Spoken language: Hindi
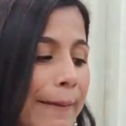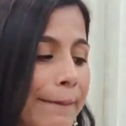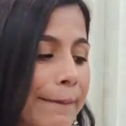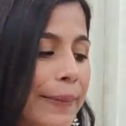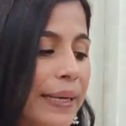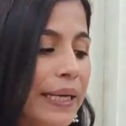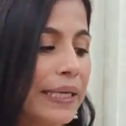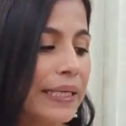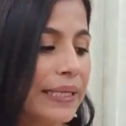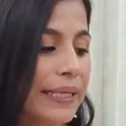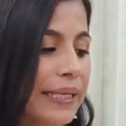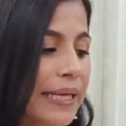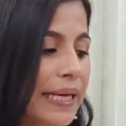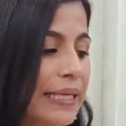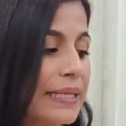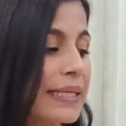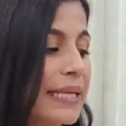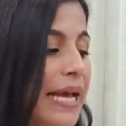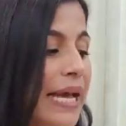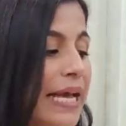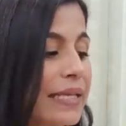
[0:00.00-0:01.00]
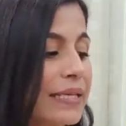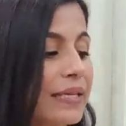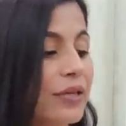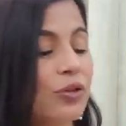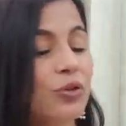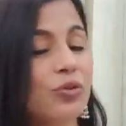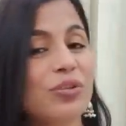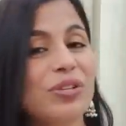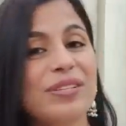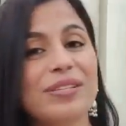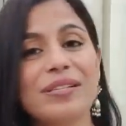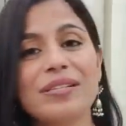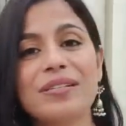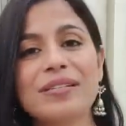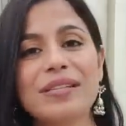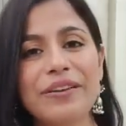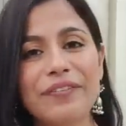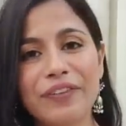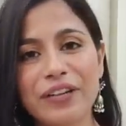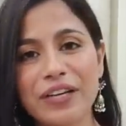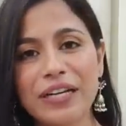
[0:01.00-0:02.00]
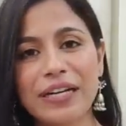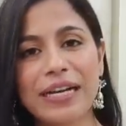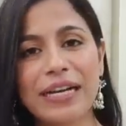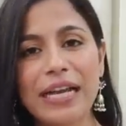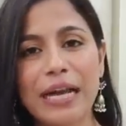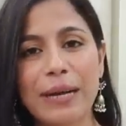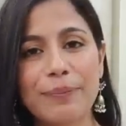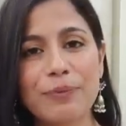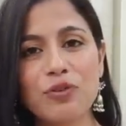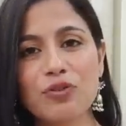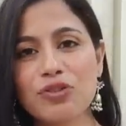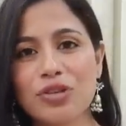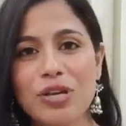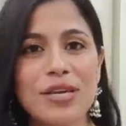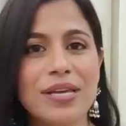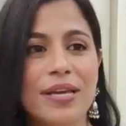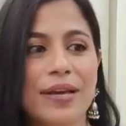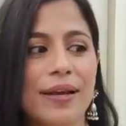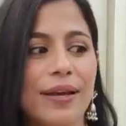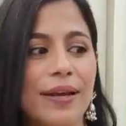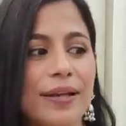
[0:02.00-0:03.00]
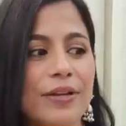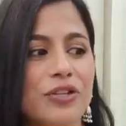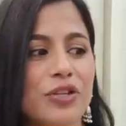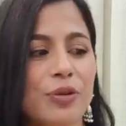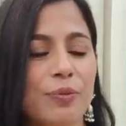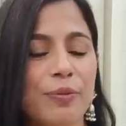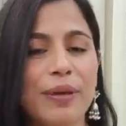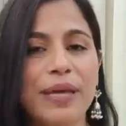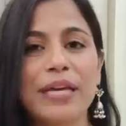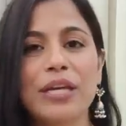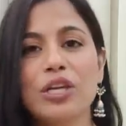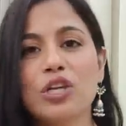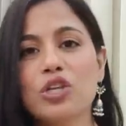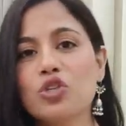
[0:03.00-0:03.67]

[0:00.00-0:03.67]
बट येस yes, ऐसे कुर्ते सेट डेफिनेटली आपको चाहिए कलेक्शन में